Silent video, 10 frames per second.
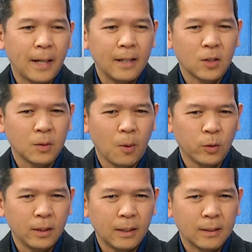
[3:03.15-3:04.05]
nay rồi
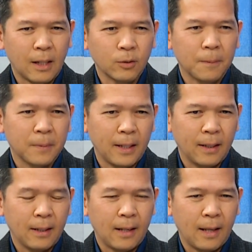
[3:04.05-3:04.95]
4 đến 6 năm
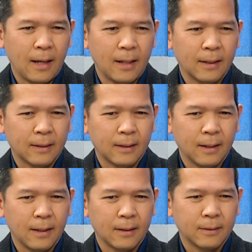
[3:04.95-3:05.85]
nay là
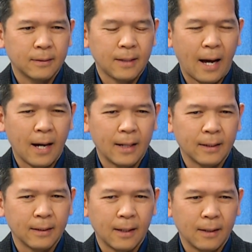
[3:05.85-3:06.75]
à,
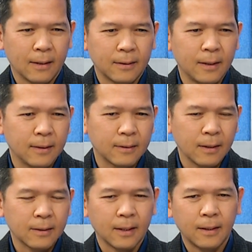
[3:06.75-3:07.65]
đài hay là tin
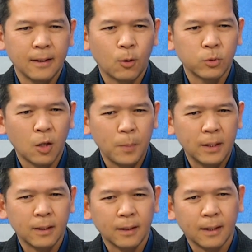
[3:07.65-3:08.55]
tức này kia cũng cho
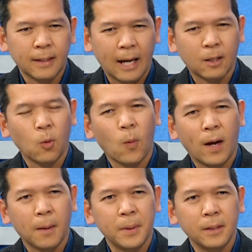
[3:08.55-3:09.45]
biết rằng là đảng Cộng
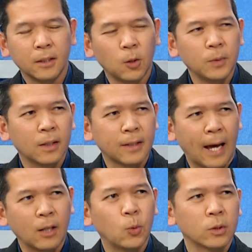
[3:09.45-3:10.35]
hòa bây giờ giống như là
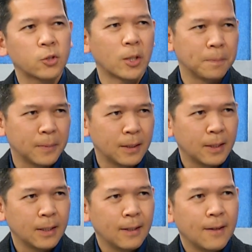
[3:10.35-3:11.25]
đảng của Trump.
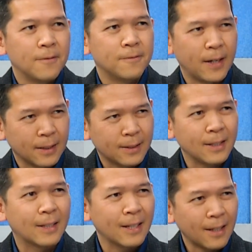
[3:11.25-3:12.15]
Vậy
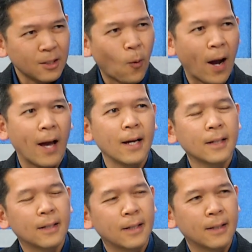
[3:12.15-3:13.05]
thì cái kết
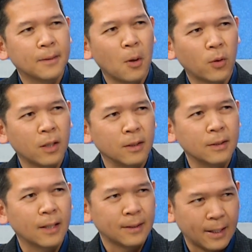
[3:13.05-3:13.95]
quả à, bầu
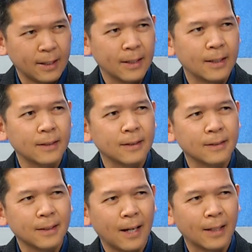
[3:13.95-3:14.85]
cử lần này
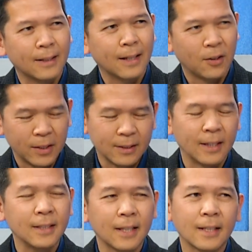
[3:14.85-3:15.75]
anh Hạo nhân
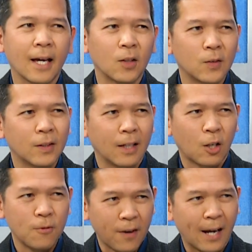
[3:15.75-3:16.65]
nghĩ như thế nào? Là
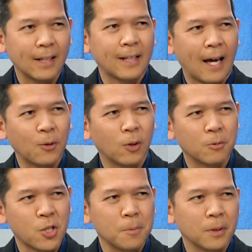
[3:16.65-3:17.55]
có phải là đảng của
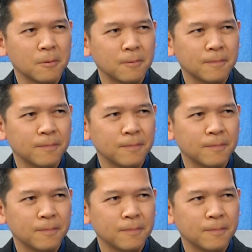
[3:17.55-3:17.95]
ông Trump không?